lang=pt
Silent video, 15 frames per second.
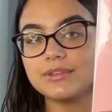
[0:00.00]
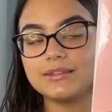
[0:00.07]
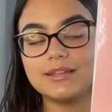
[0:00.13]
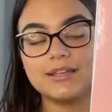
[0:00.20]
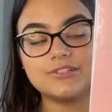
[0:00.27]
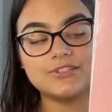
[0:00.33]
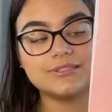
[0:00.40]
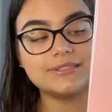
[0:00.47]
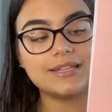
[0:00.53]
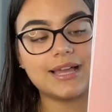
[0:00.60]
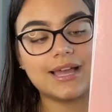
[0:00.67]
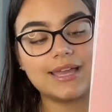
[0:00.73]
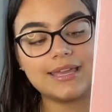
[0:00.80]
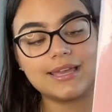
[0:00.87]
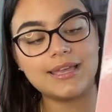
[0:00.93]
da
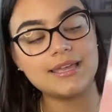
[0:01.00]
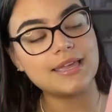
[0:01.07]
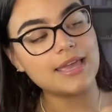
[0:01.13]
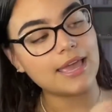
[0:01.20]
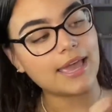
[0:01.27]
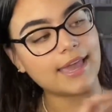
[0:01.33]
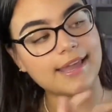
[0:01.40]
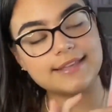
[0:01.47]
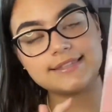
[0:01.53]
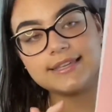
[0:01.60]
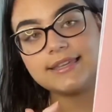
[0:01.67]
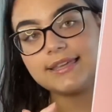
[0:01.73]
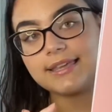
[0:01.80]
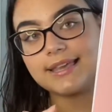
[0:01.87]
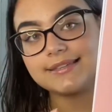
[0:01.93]
Jandaia é esse
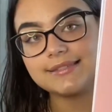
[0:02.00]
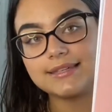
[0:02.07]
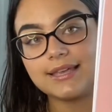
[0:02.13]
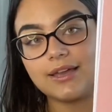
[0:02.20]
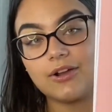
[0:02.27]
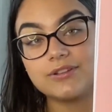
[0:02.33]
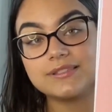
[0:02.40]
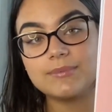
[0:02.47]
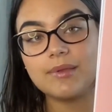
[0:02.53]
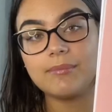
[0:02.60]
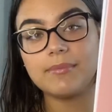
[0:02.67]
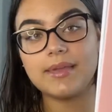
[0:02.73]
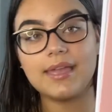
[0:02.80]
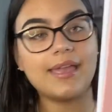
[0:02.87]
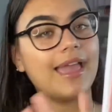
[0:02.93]
aqui, esse aqui é rosa
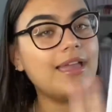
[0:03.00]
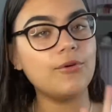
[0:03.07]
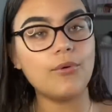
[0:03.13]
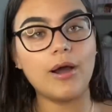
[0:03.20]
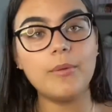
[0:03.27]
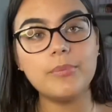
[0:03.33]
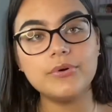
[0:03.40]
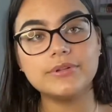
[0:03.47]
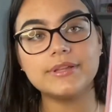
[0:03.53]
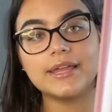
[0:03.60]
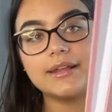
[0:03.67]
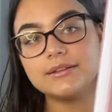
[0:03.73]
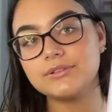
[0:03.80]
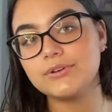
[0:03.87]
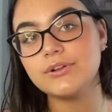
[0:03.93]
bebê, é igual por
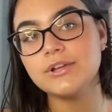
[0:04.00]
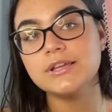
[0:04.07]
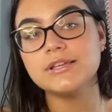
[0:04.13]
dentro,